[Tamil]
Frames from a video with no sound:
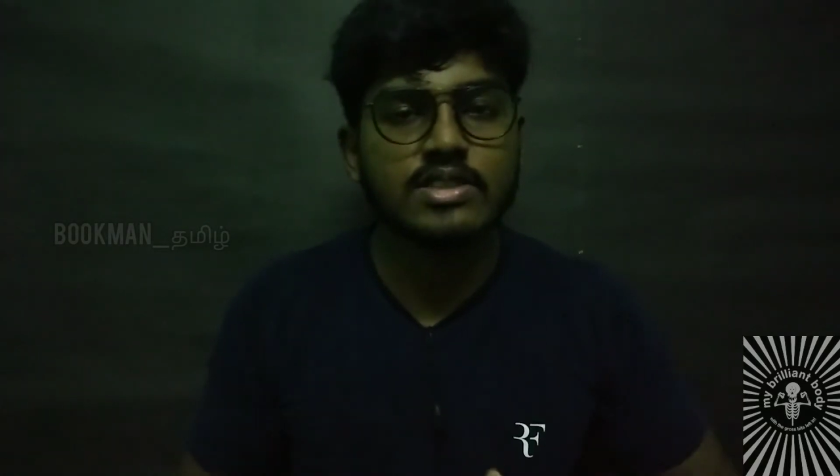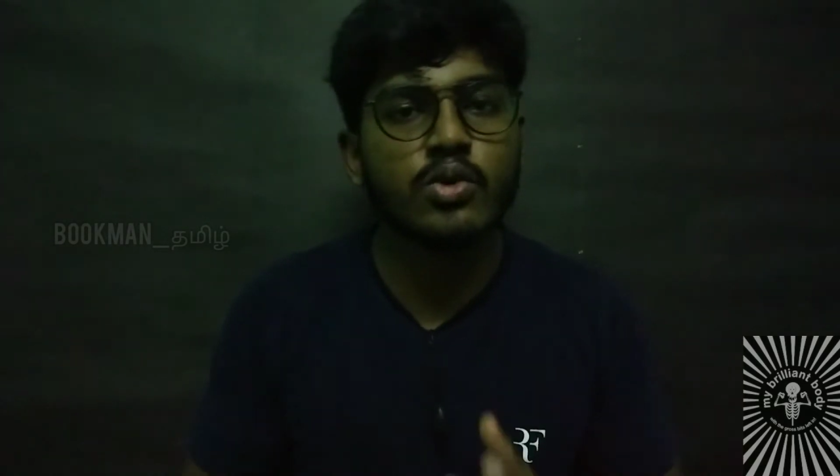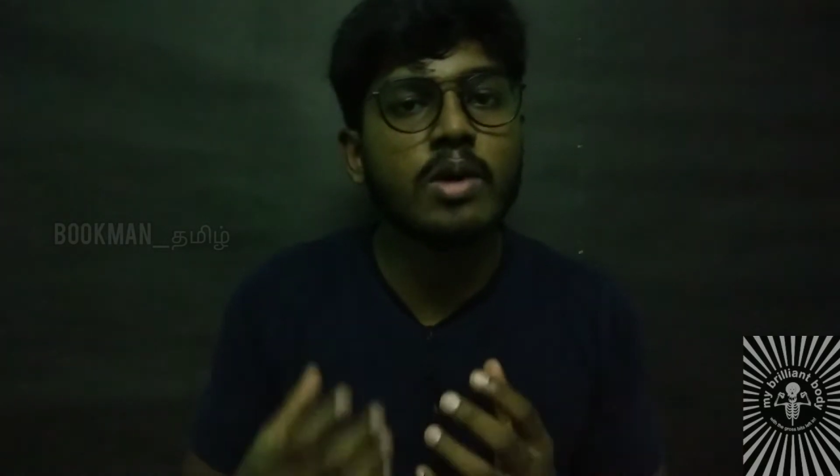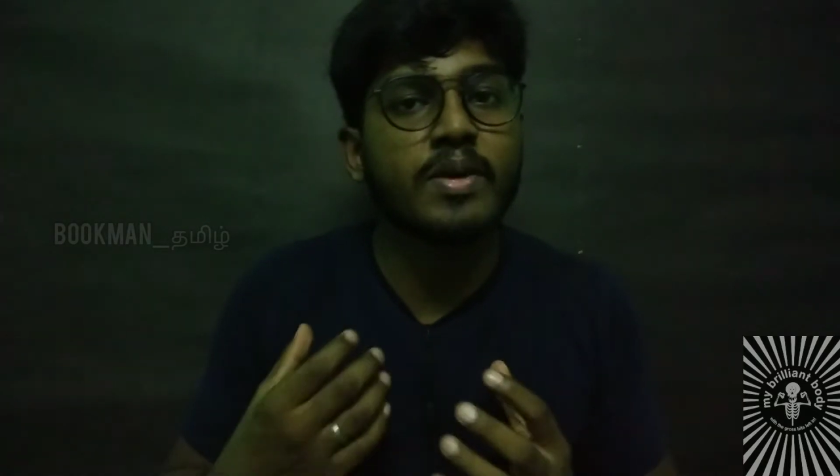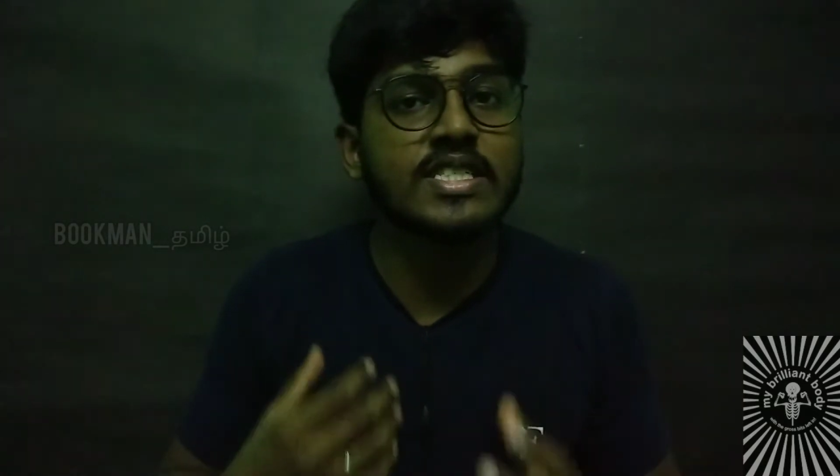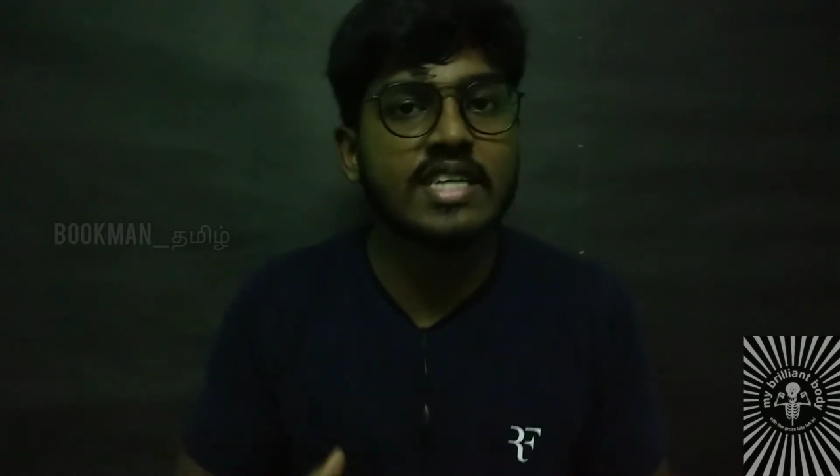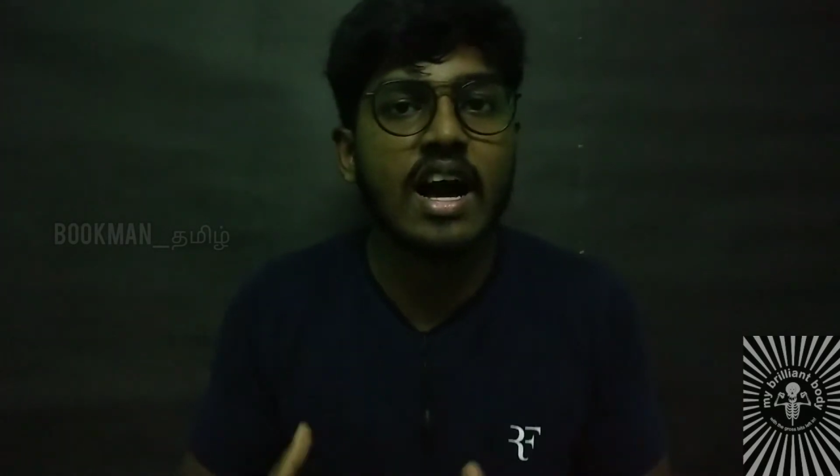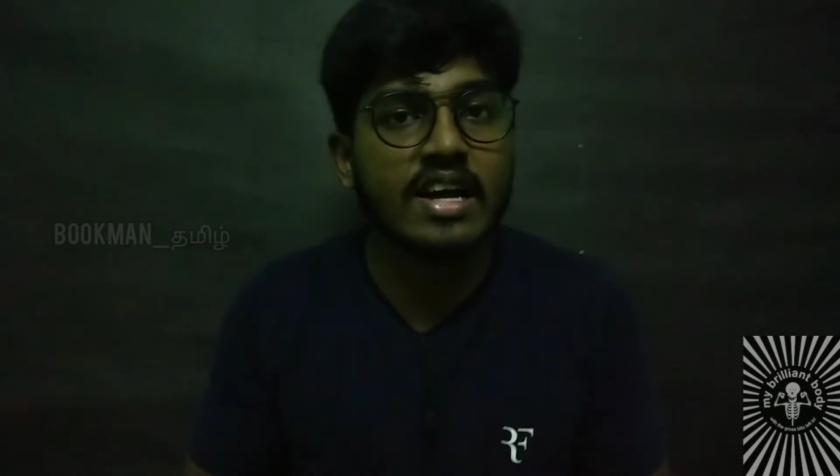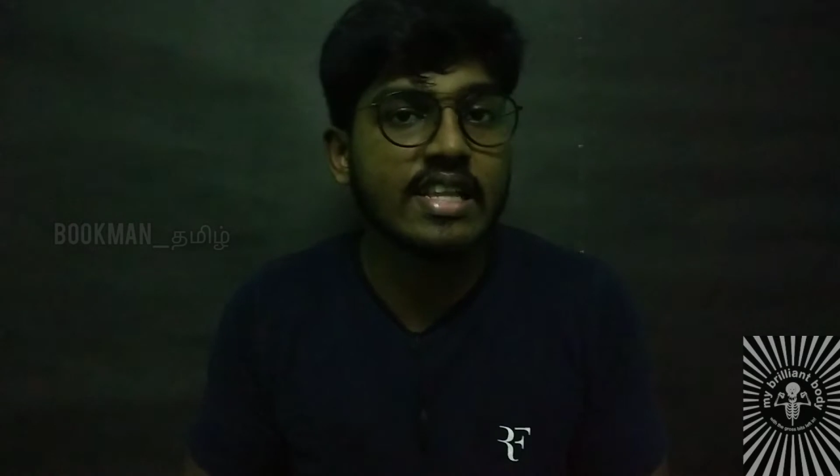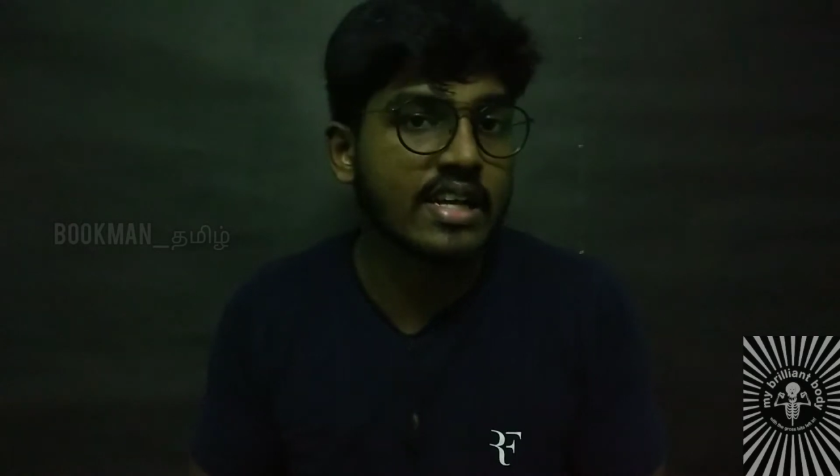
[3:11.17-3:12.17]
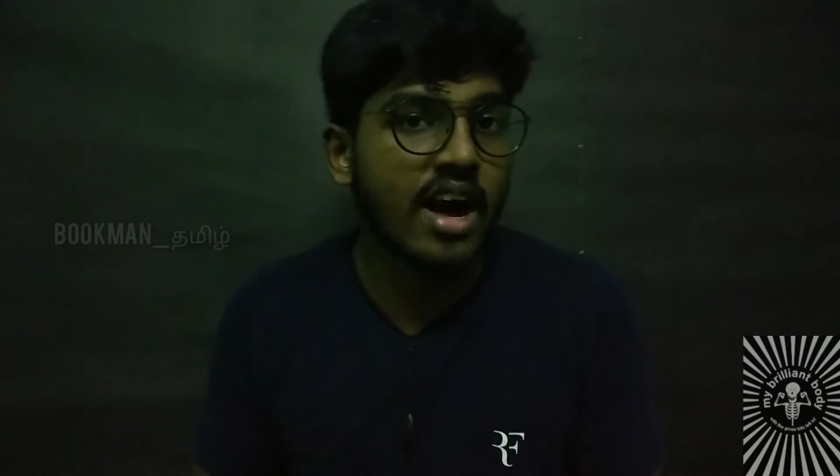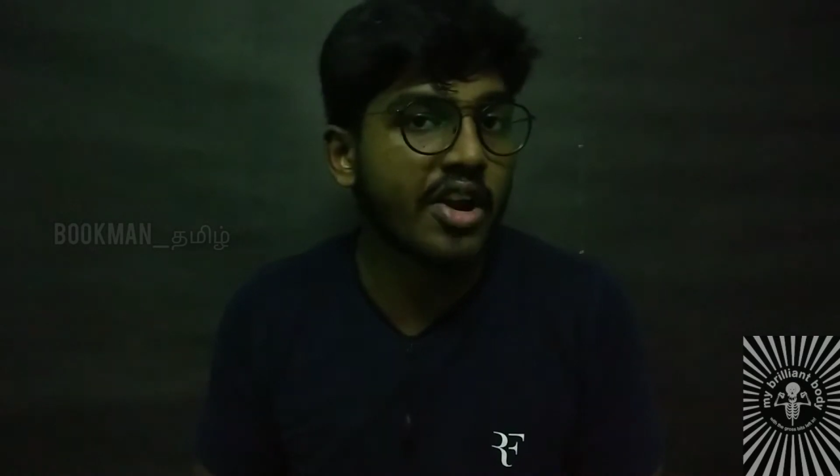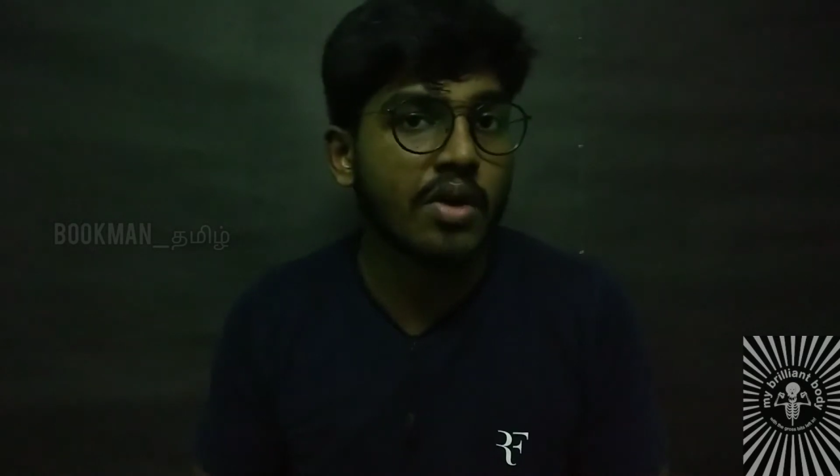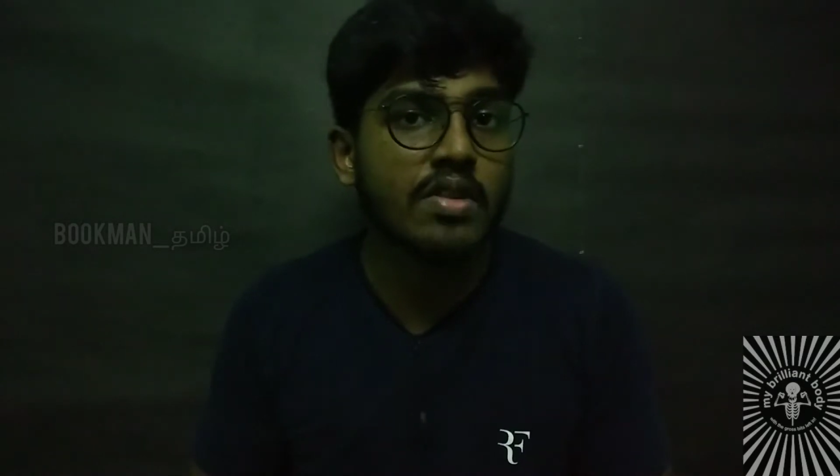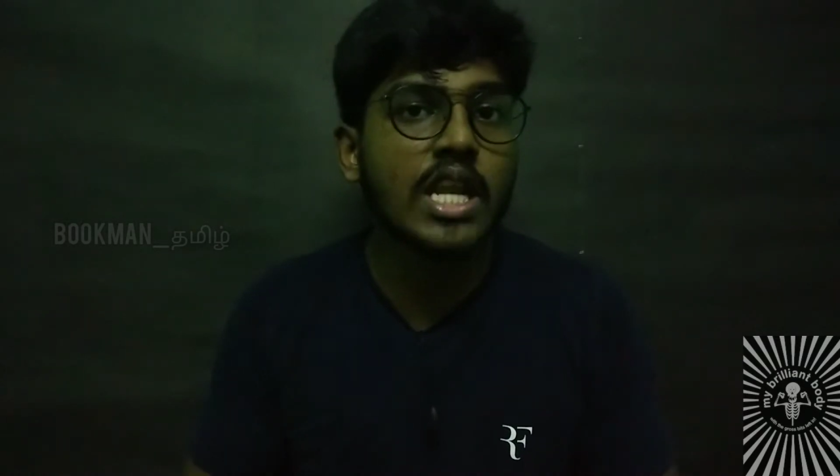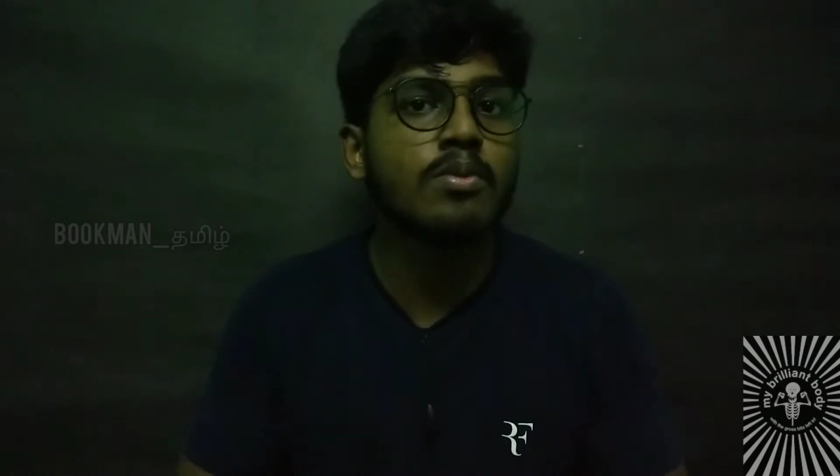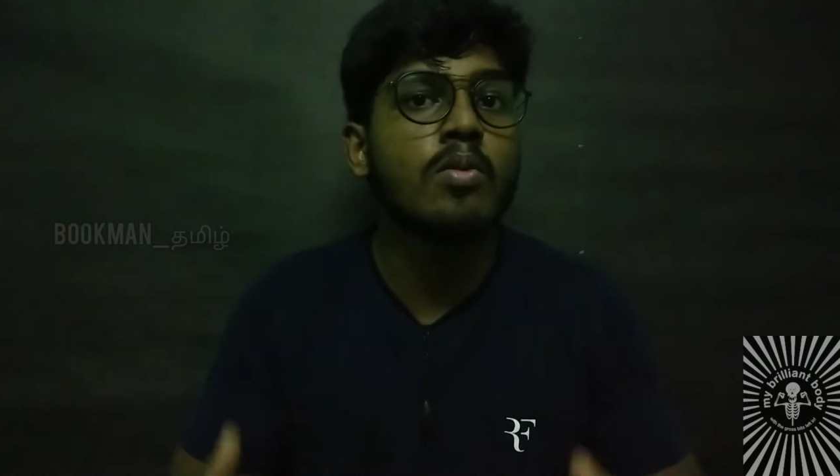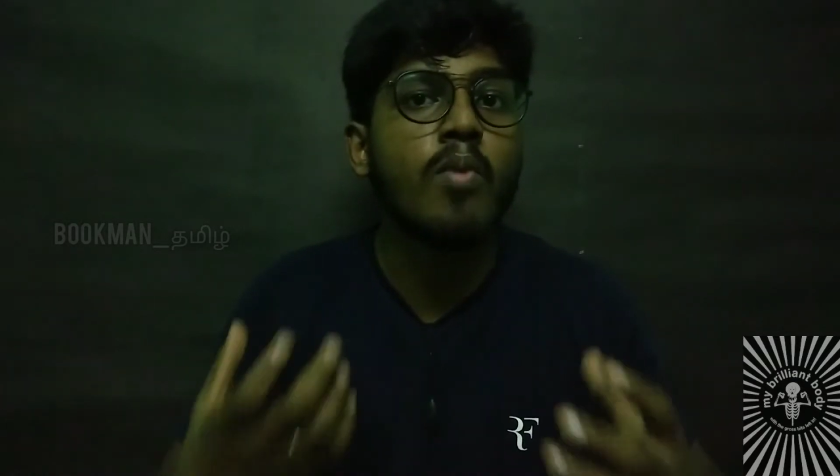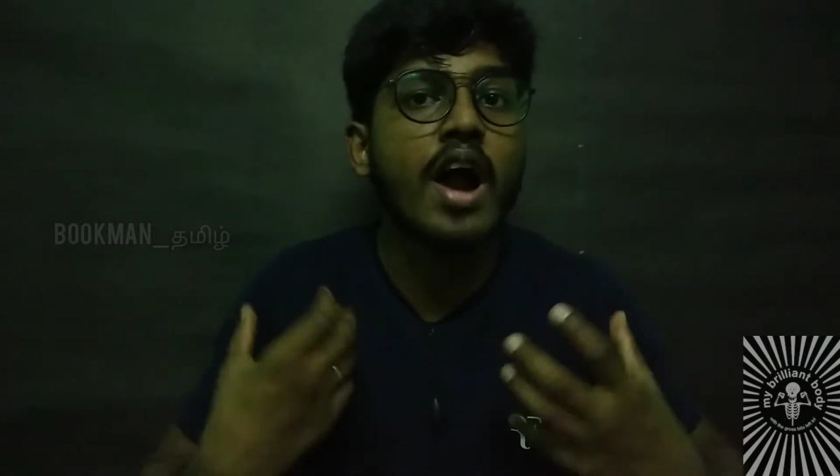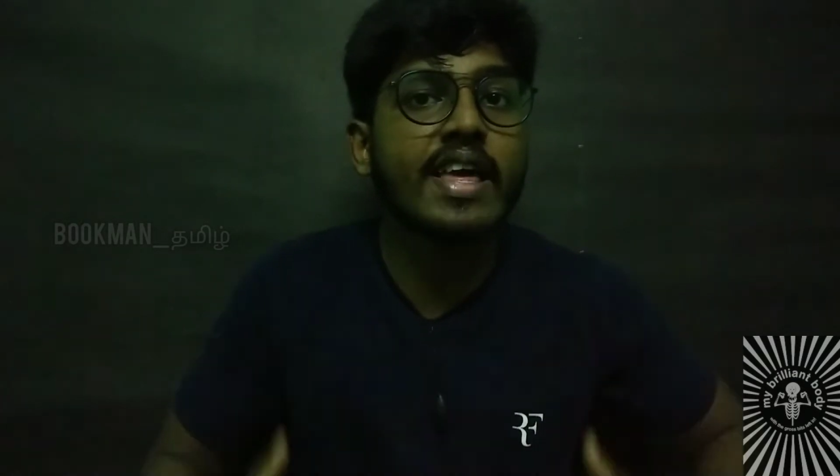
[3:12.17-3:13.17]
சுகர் பேஷண்ட் ஆகிறதுக்கு காரணம் வந்து நம்ம
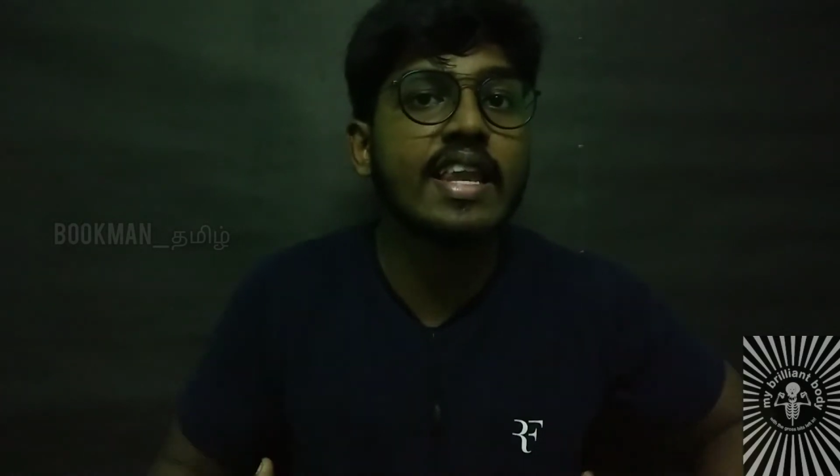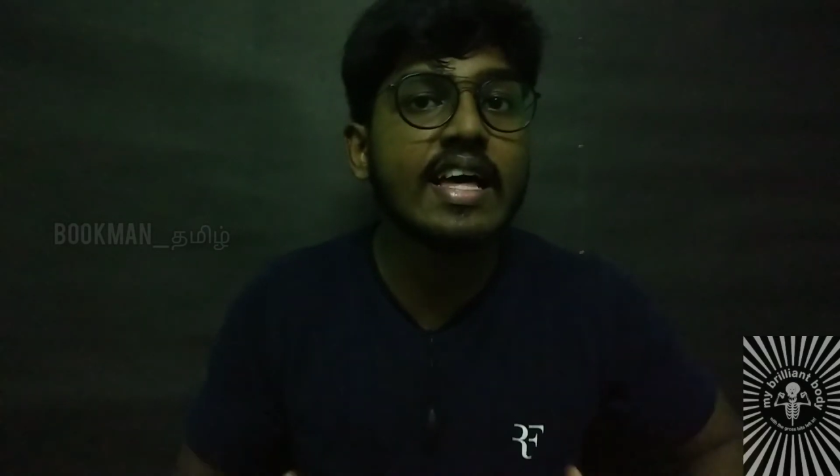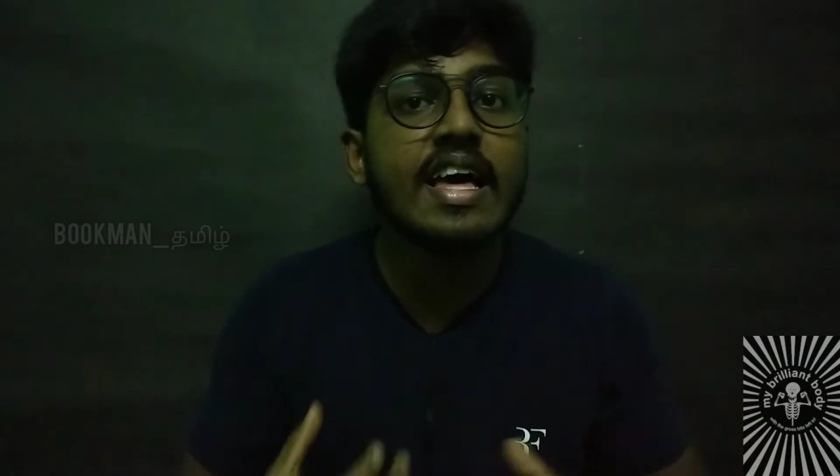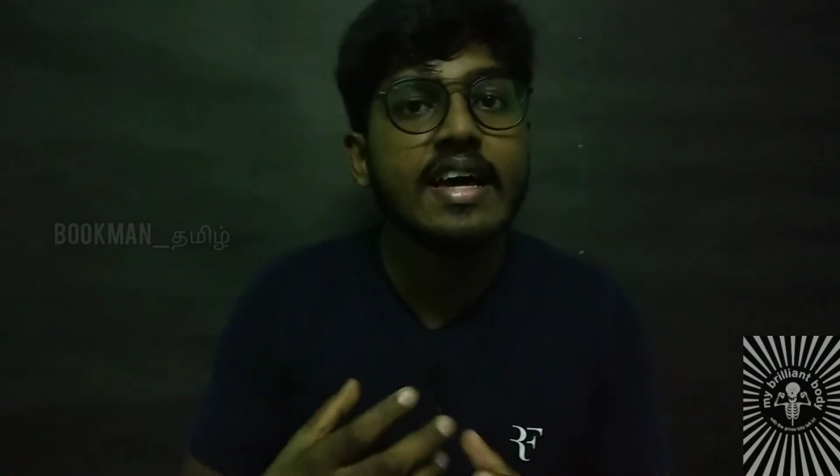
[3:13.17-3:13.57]
பாடியில்